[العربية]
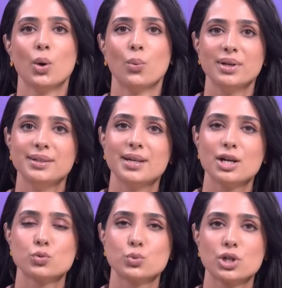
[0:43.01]

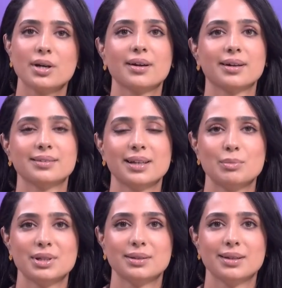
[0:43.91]
ونتاج مشاركة
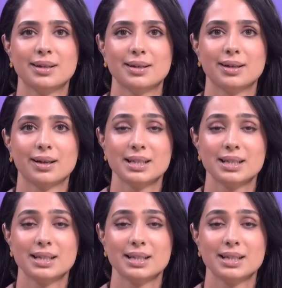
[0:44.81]
طلبة آه،